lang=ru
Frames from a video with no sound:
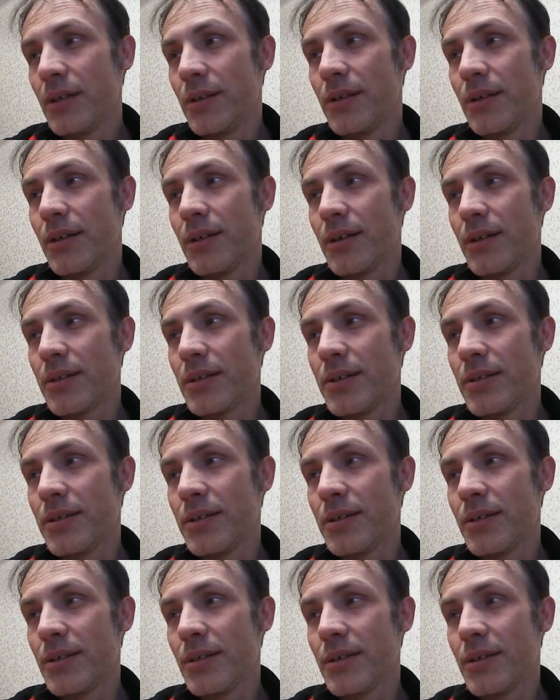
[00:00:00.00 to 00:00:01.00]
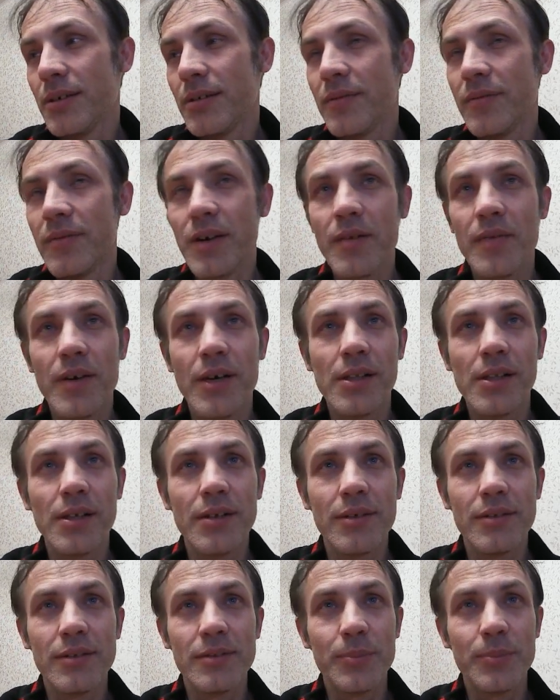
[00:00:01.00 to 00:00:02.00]
А Аргентина
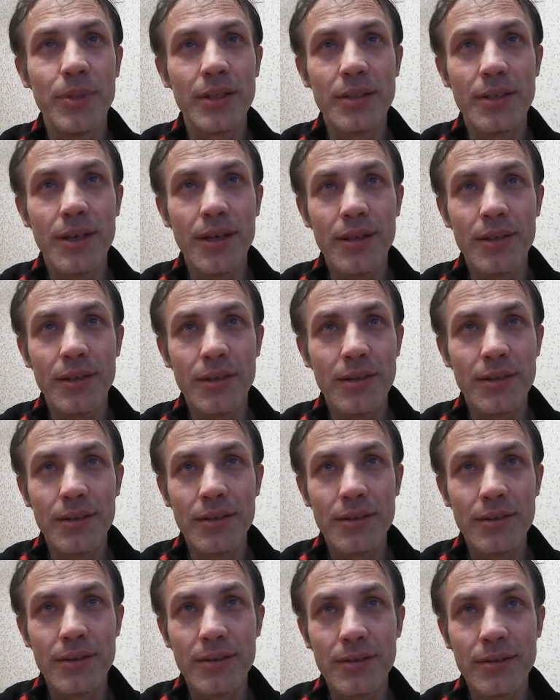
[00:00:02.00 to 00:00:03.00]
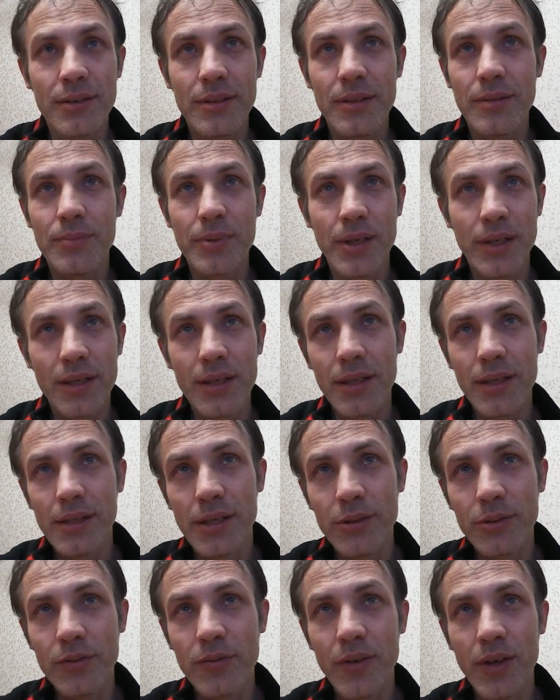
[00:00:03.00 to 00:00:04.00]
воевала с Британией и проиграла
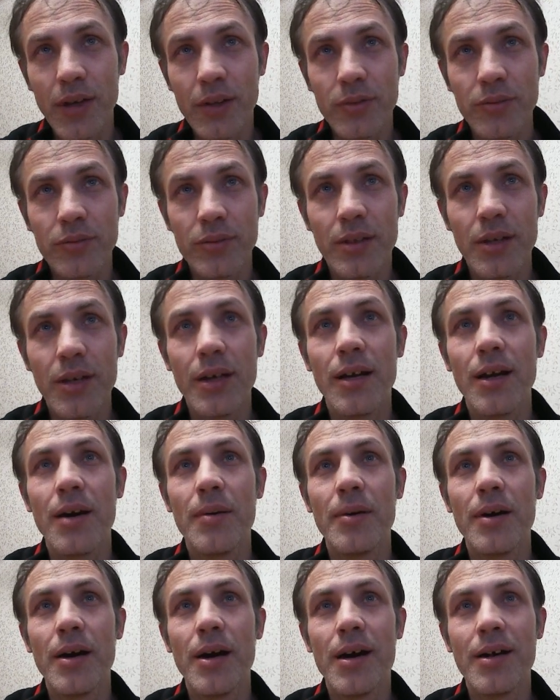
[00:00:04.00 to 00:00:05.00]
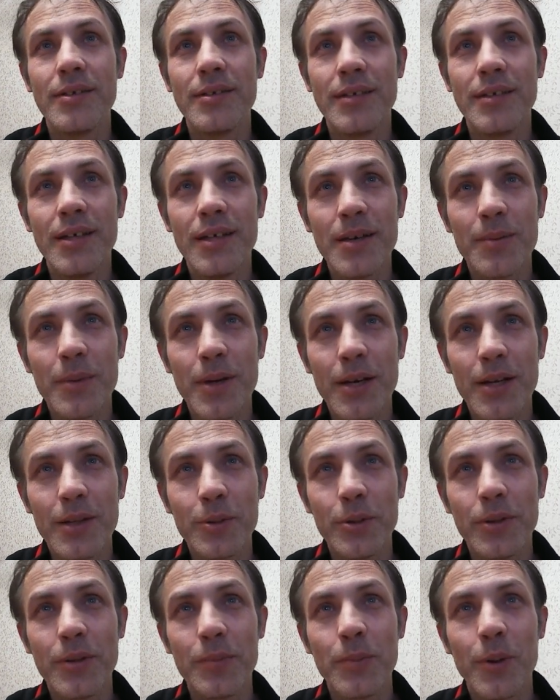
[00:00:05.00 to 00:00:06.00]
эту войну, да. А Диего
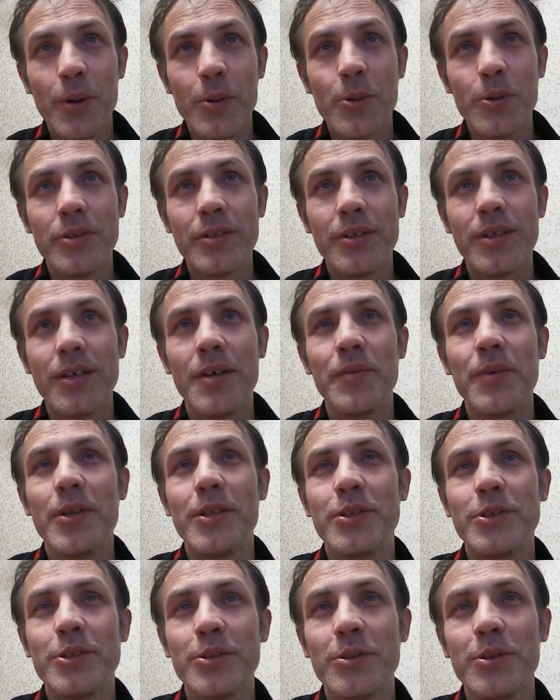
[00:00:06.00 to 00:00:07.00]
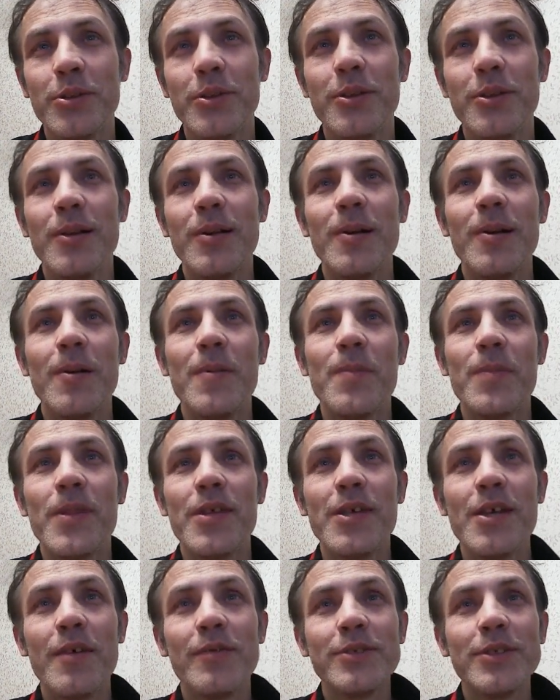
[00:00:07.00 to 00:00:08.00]
Марадона покойный говорил, что
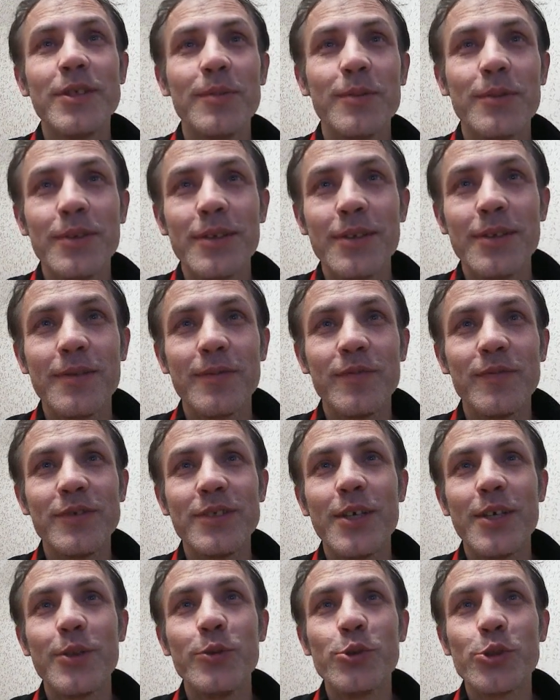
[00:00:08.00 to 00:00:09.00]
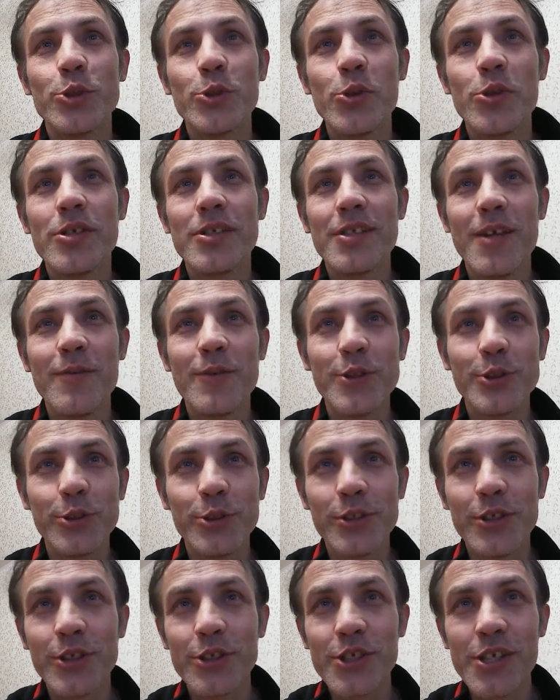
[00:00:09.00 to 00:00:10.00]
я всем, всей душой ненавижу
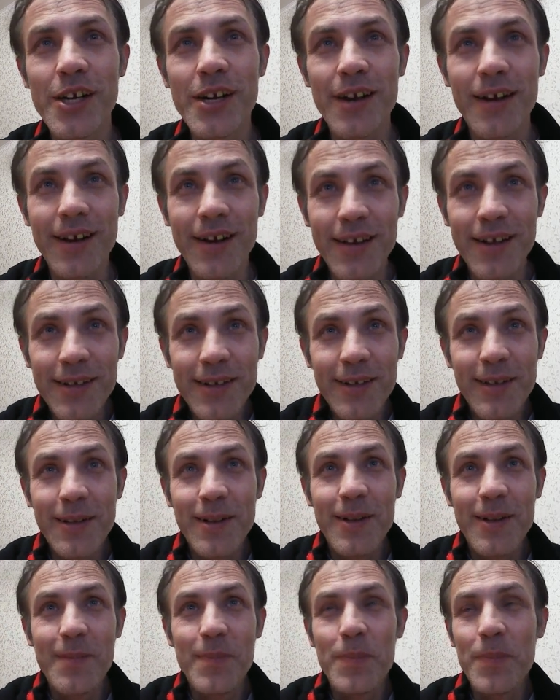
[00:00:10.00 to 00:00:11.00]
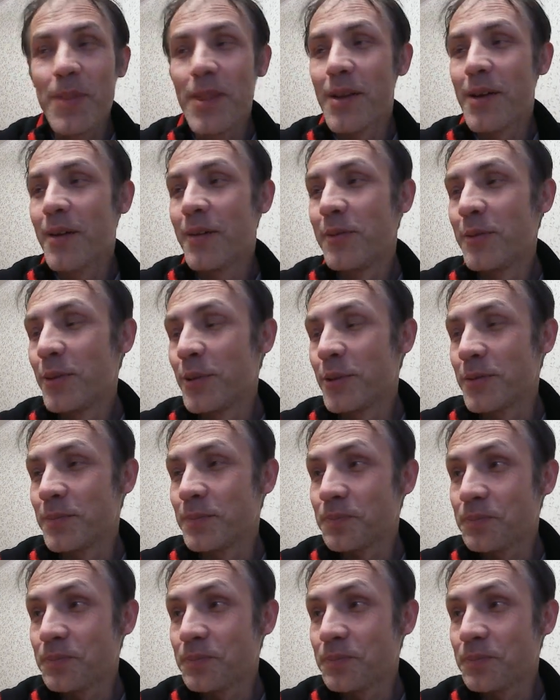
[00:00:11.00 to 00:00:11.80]
США. Вот.